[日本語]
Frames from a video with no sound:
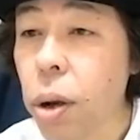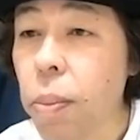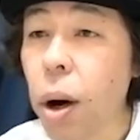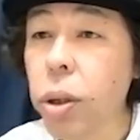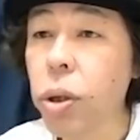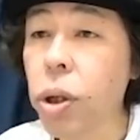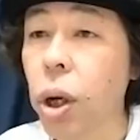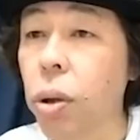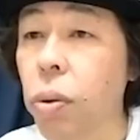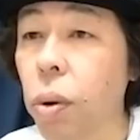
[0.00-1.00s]
リバース
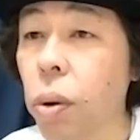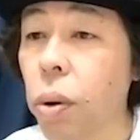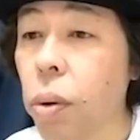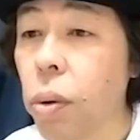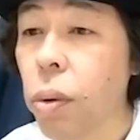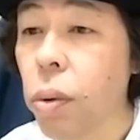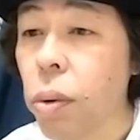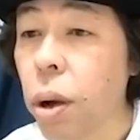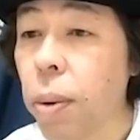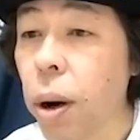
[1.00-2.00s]
車っていうの？
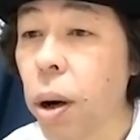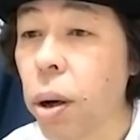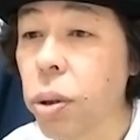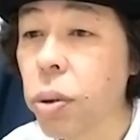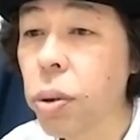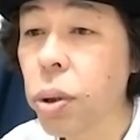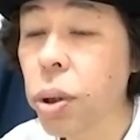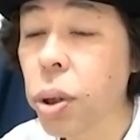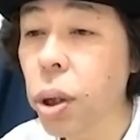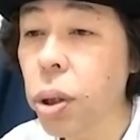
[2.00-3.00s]
リバース
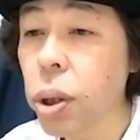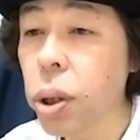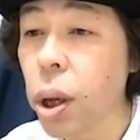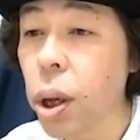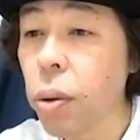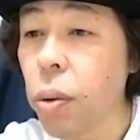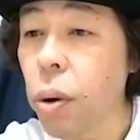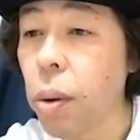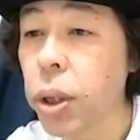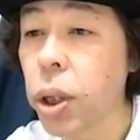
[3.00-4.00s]
社製の
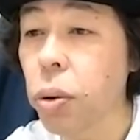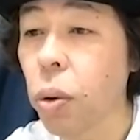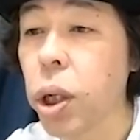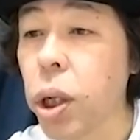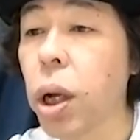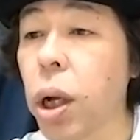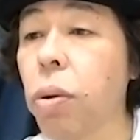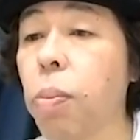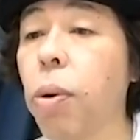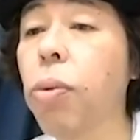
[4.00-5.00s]
横浜市
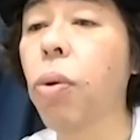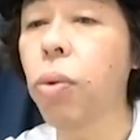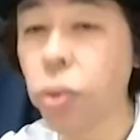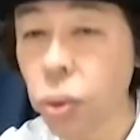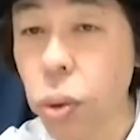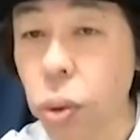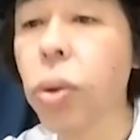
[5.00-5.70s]
オリジナルのボトル、